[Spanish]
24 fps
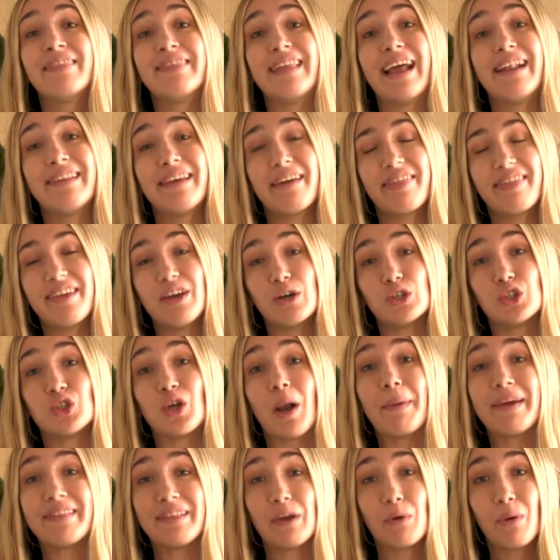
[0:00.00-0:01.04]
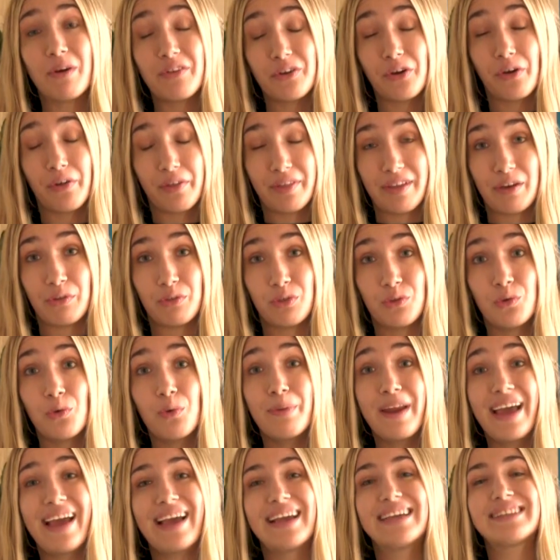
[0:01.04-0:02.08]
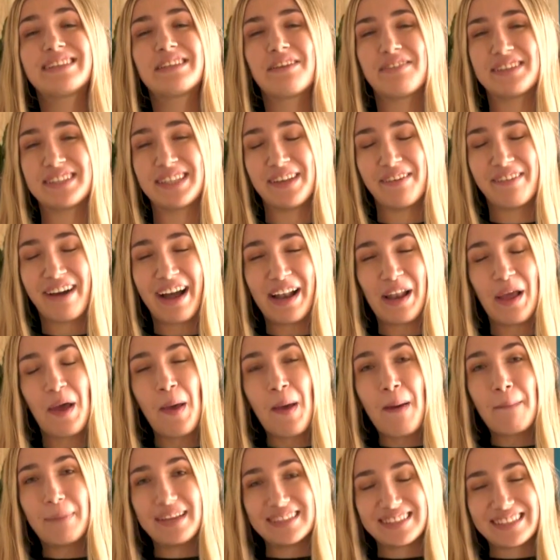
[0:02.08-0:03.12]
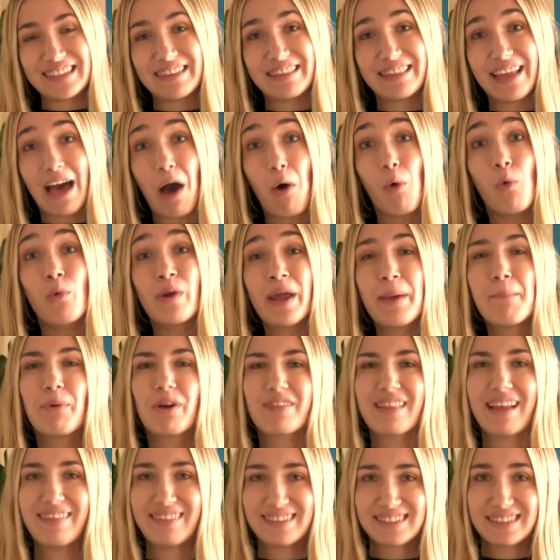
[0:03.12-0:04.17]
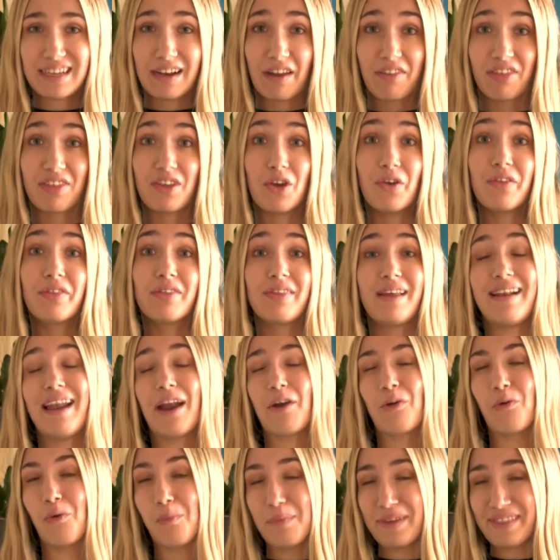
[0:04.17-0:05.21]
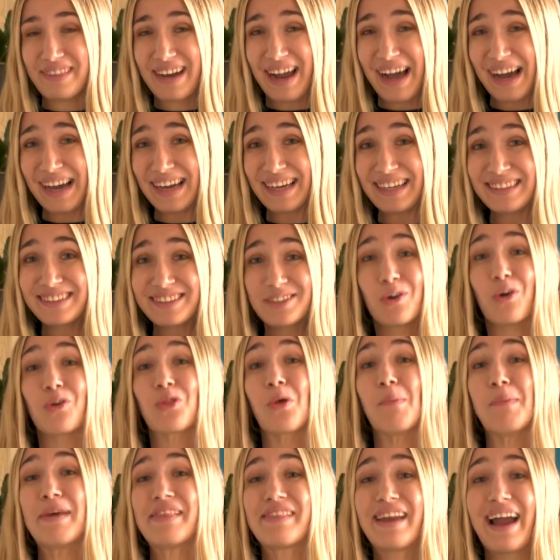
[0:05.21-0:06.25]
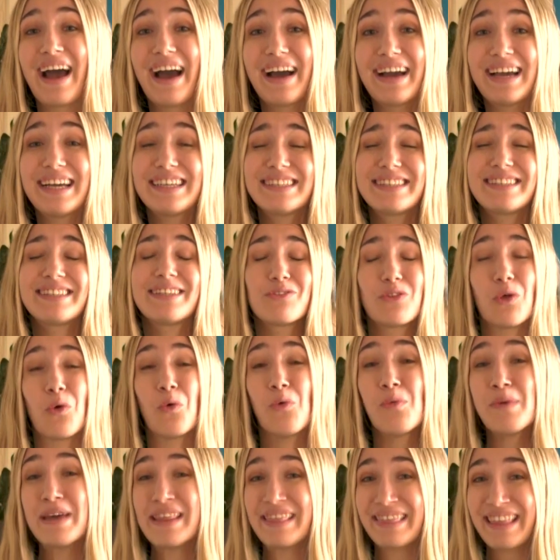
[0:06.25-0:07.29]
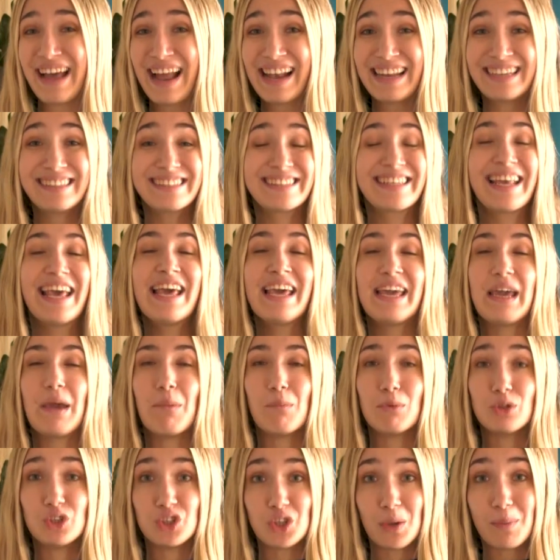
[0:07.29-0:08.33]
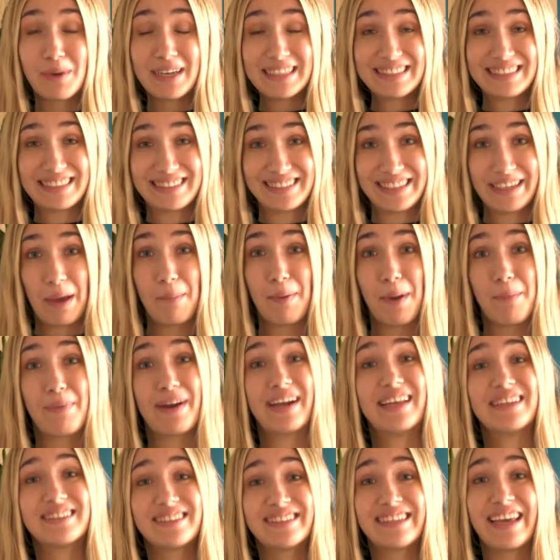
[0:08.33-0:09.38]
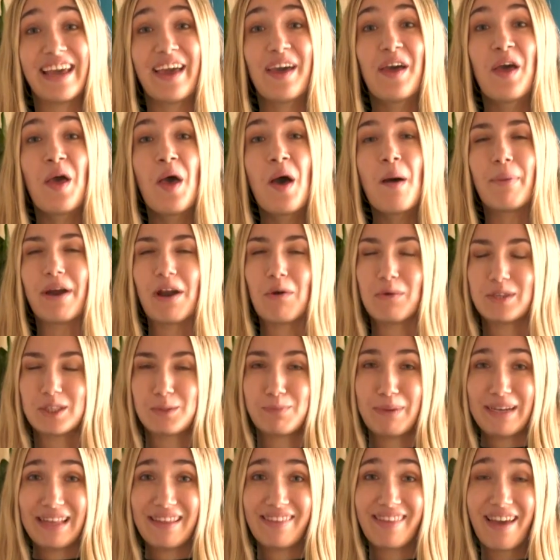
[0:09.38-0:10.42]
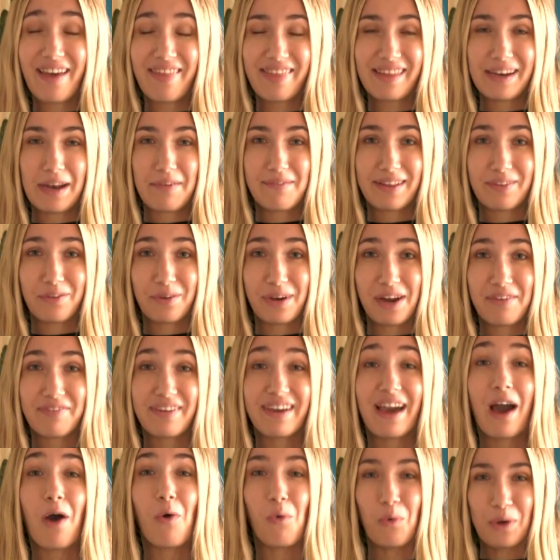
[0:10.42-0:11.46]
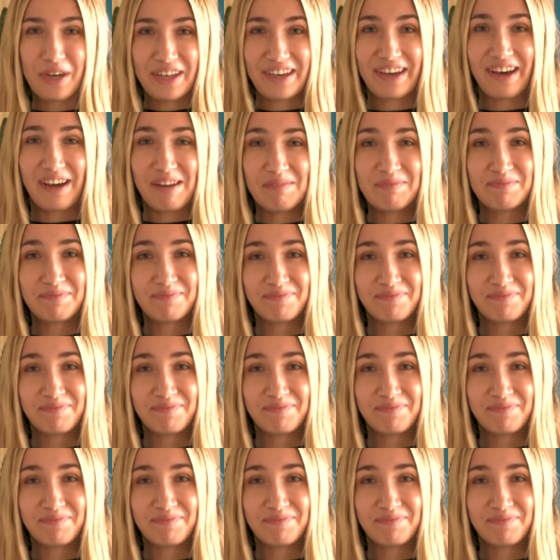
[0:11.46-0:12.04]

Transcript: Del 18 al 24 de octubre, este festival presenta una importante selección de largometrajes, cortometrajes, documentales y mucho más, así que prepárense para una experiencia cinematográfica única.